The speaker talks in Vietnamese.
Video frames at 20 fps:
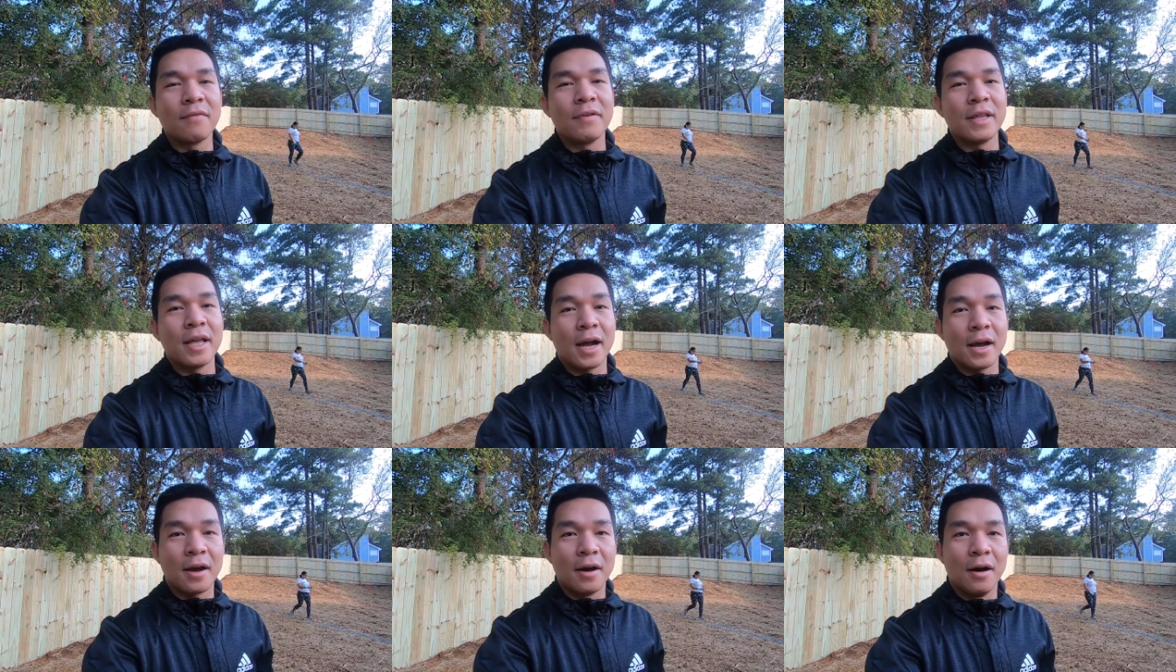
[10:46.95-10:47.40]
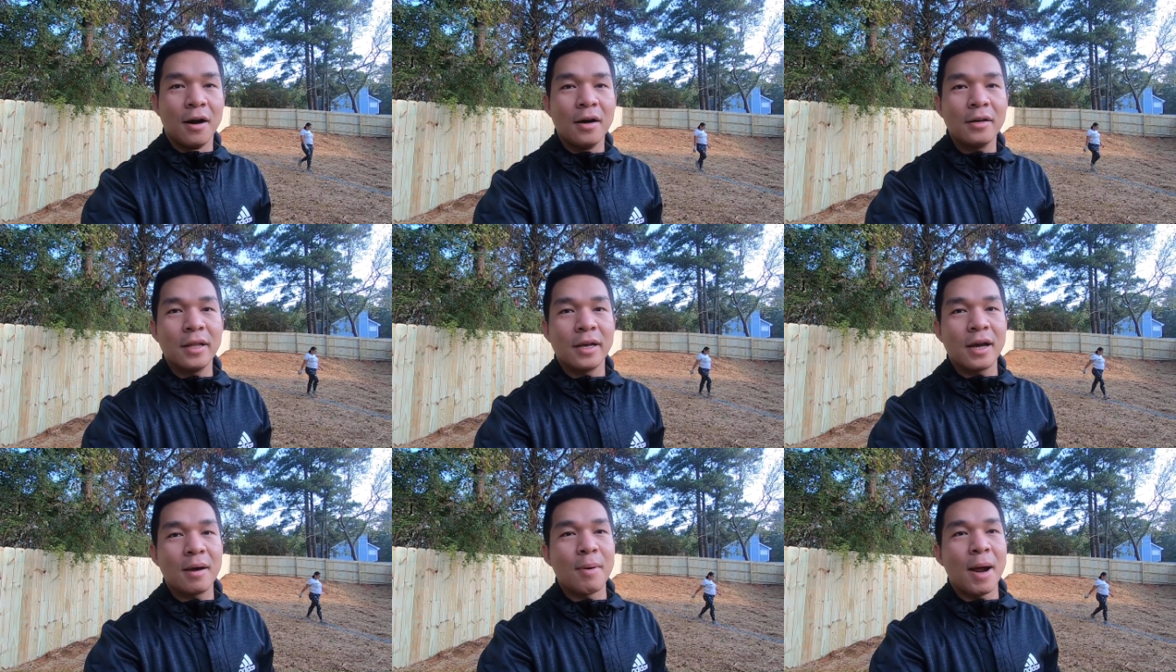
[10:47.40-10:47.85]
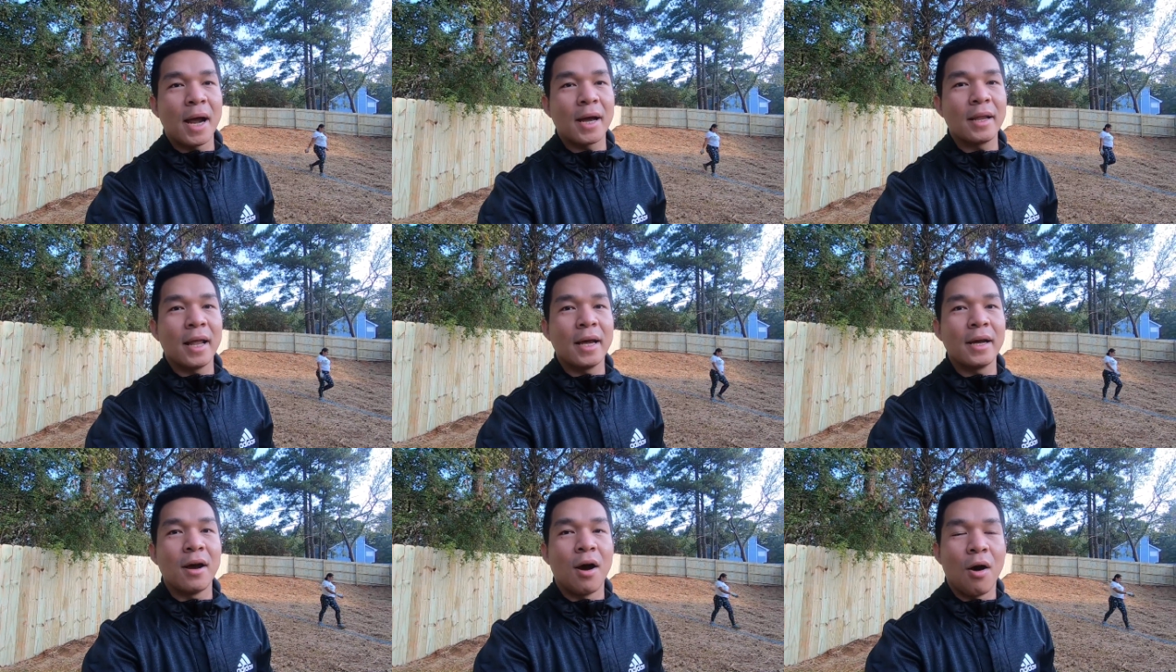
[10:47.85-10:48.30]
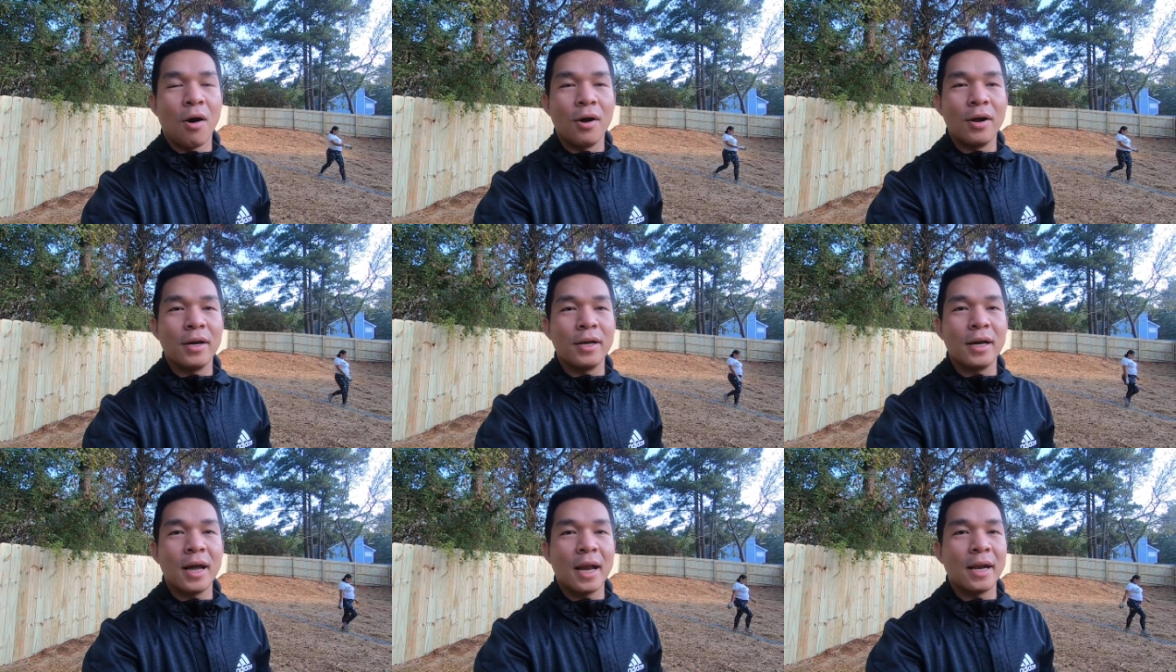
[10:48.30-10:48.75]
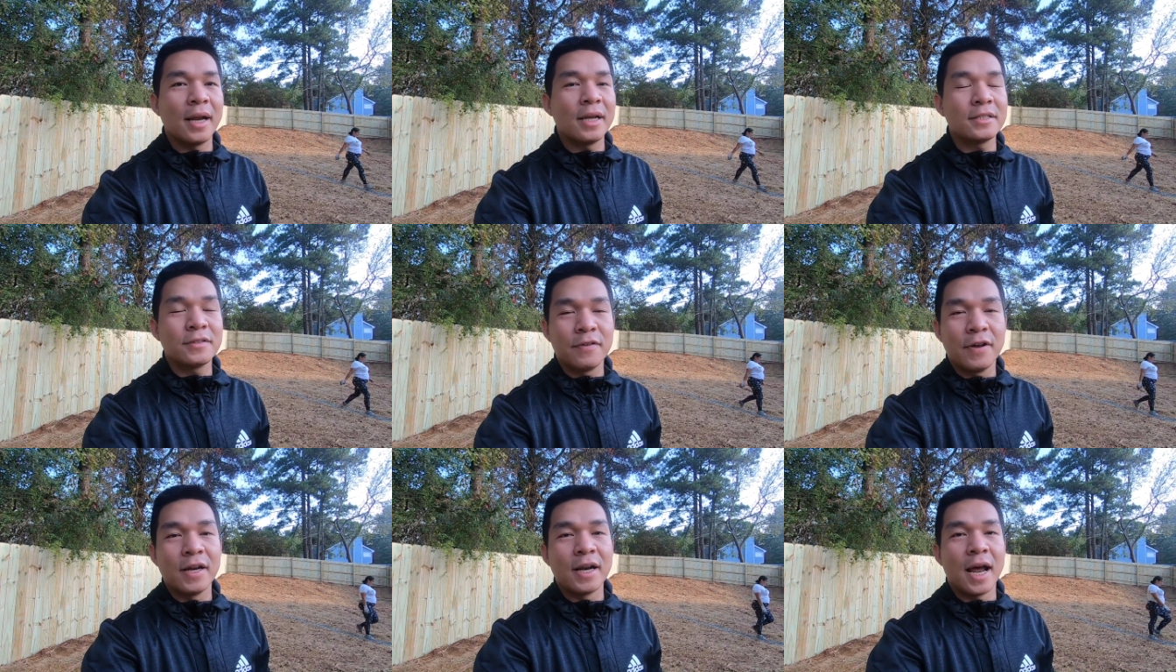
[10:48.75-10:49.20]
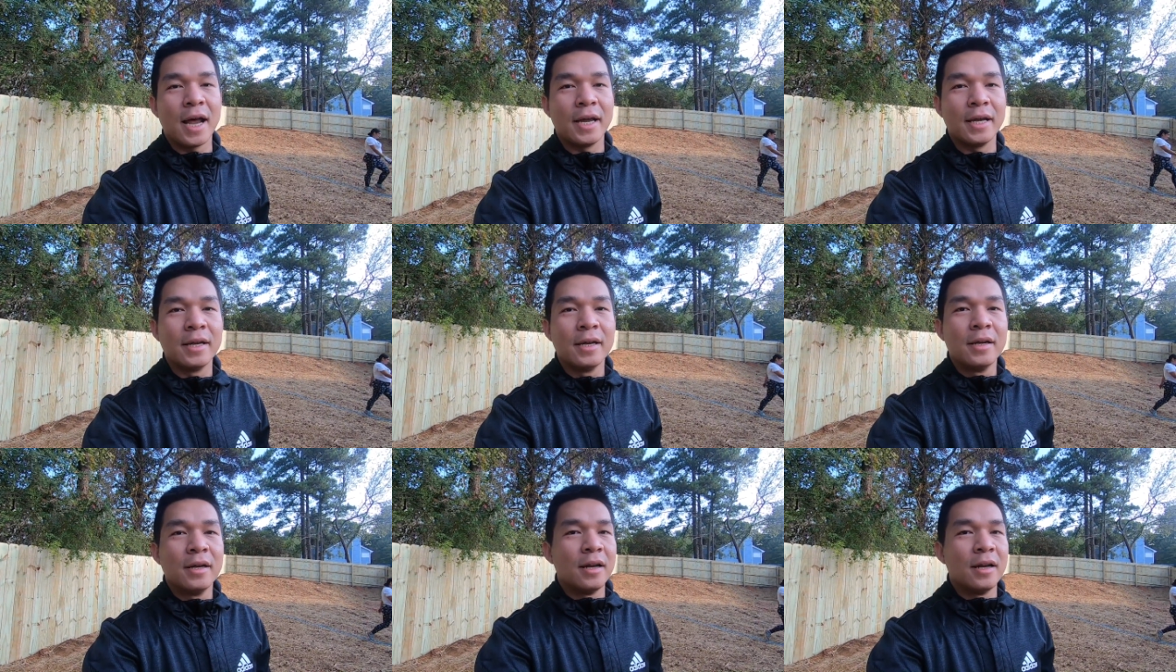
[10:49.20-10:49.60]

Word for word: về nhà cửa, thì các bạn có thể gọi anh Esvin này,